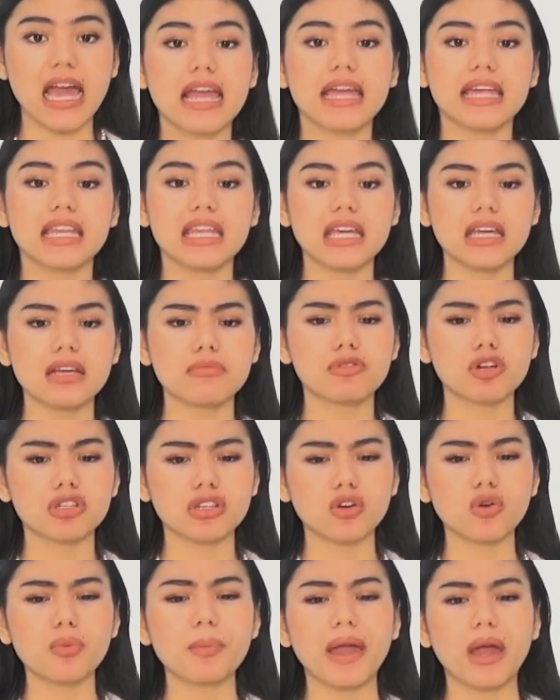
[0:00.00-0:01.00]
Ini
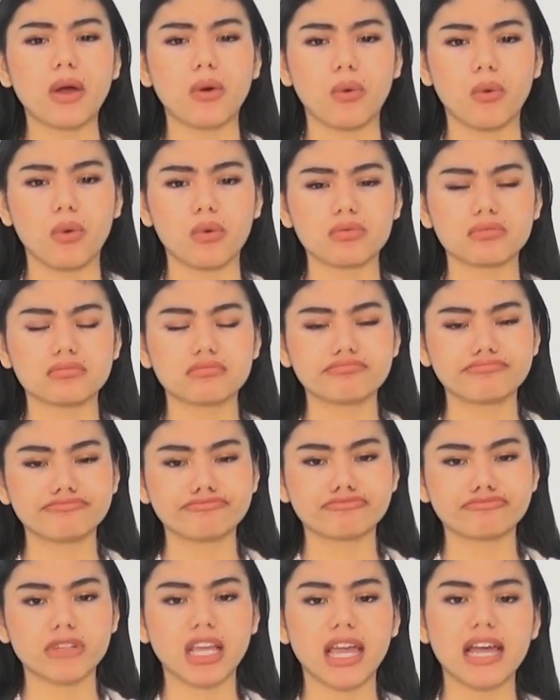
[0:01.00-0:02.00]
menurut aku mew,
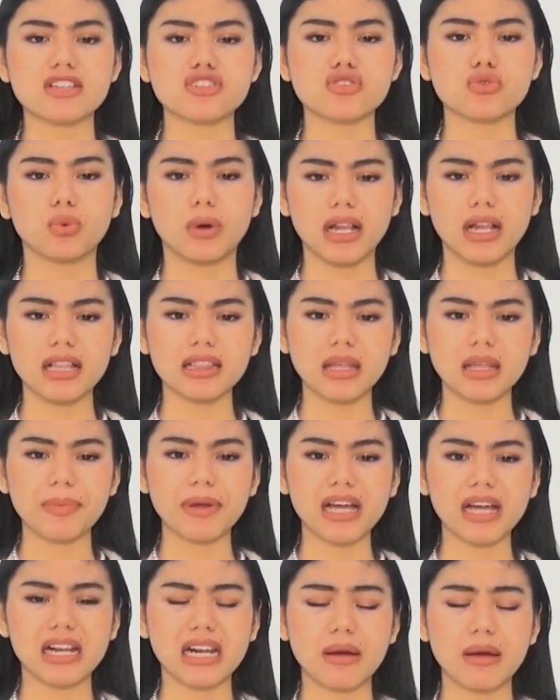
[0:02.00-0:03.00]
hmm, casual
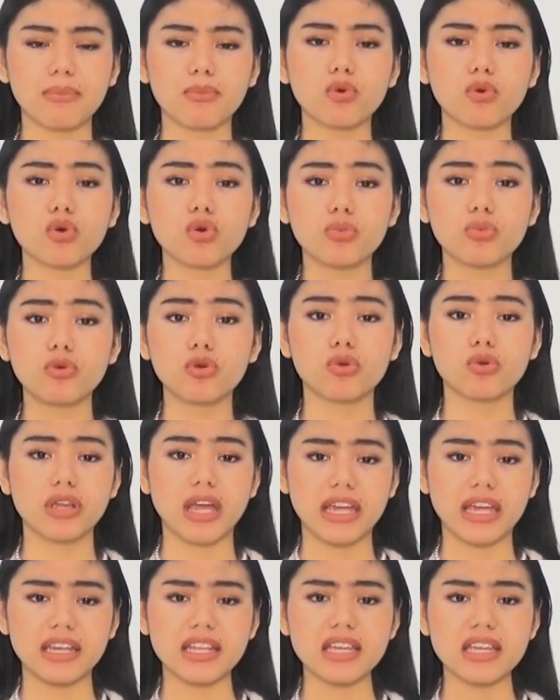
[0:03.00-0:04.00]
tapi karena
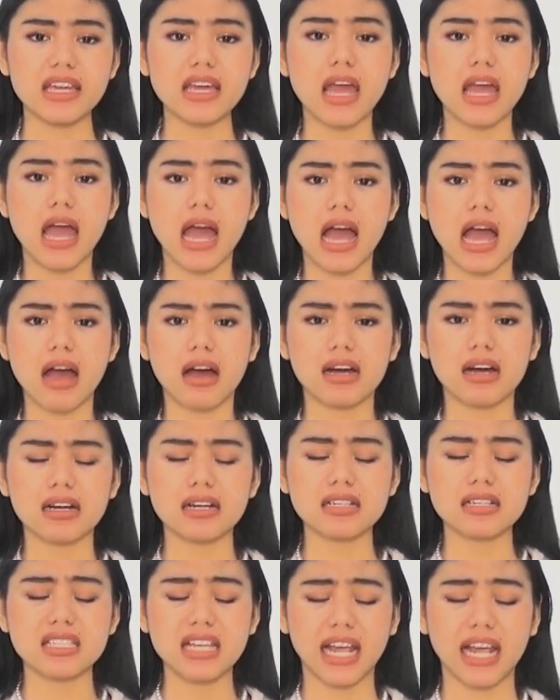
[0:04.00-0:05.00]
bulu-bulunya ini
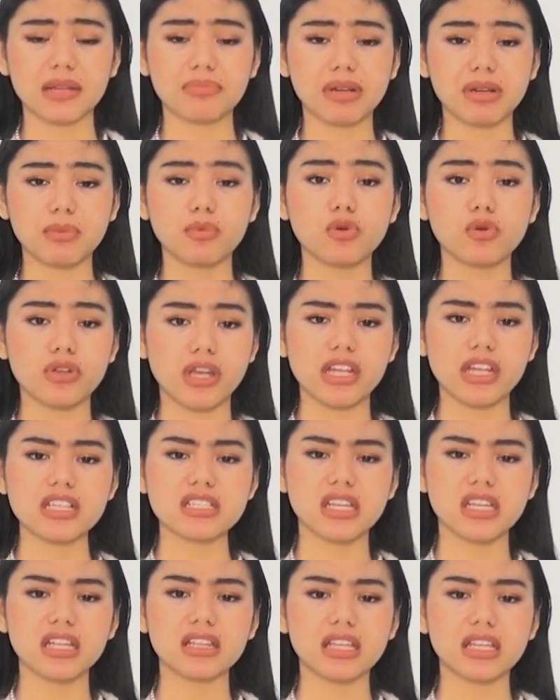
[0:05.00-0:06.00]
uh, jaket berbulunya ini
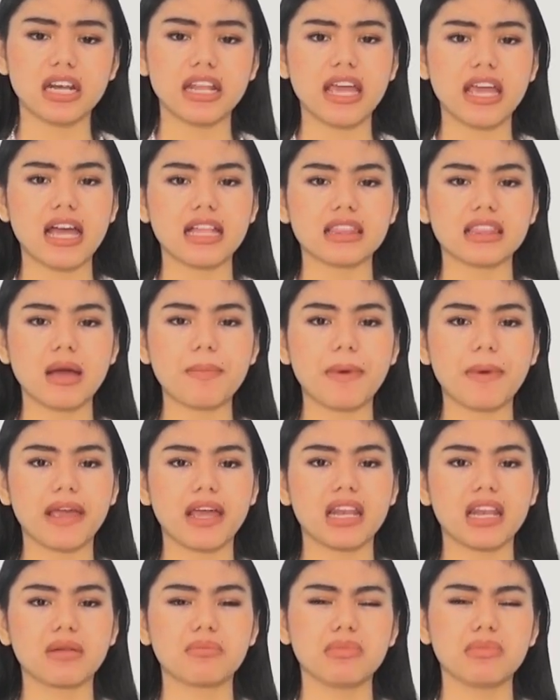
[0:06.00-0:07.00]
jadi terlihat apa
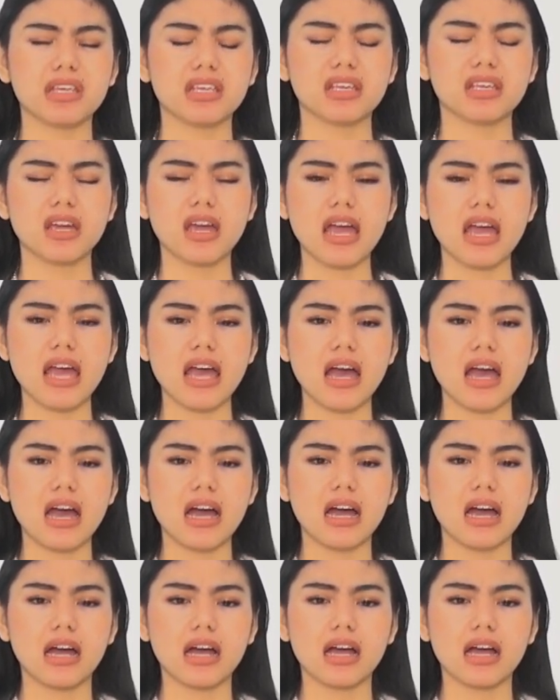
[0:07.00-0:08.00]
ya lebih
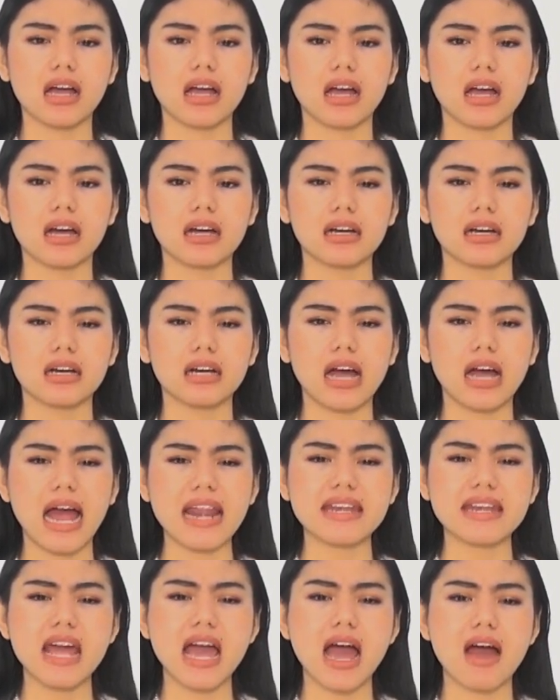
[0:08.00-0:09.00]
uh,
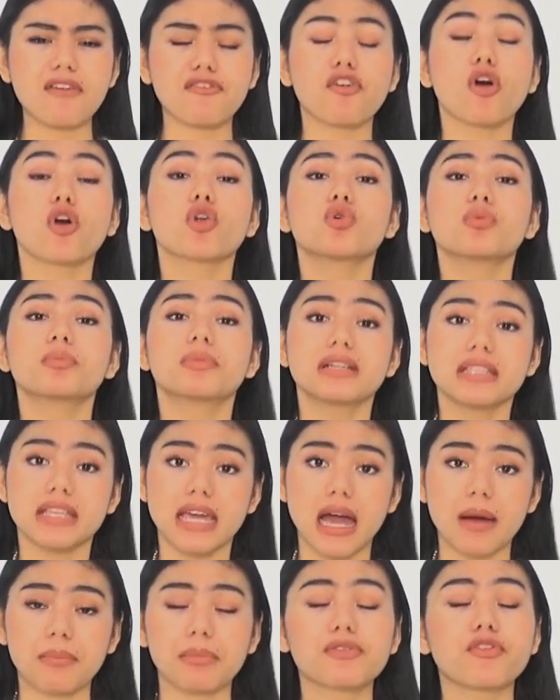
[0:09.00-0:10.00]
ada
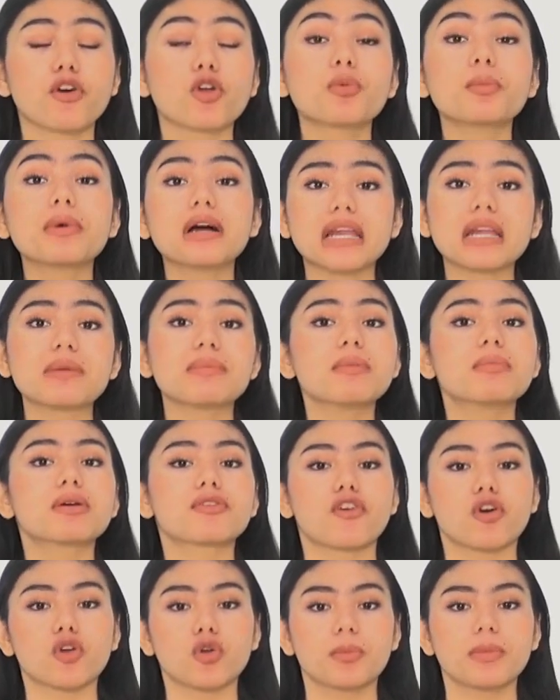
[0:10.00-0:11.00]
volumenya, bervolume lebih
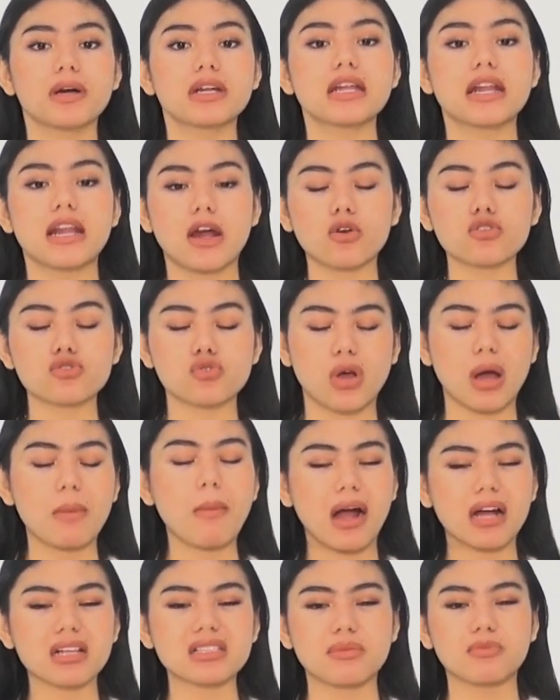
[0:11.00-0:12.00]
bervolume dan aku suka
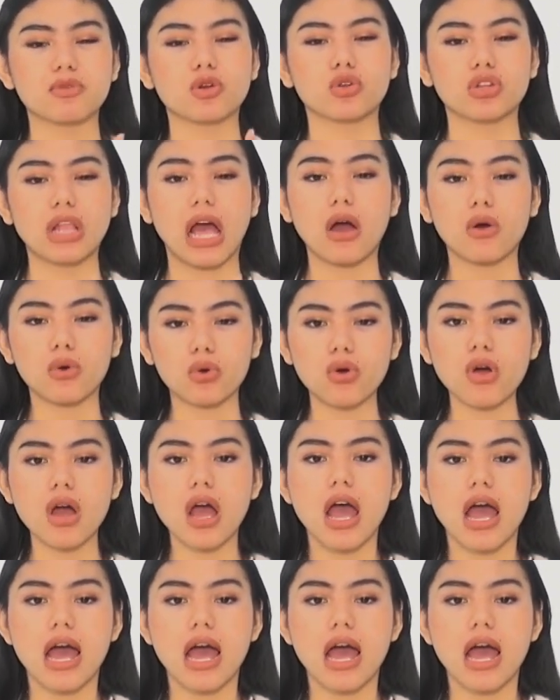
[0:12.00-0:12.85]
banget sih menurut aku.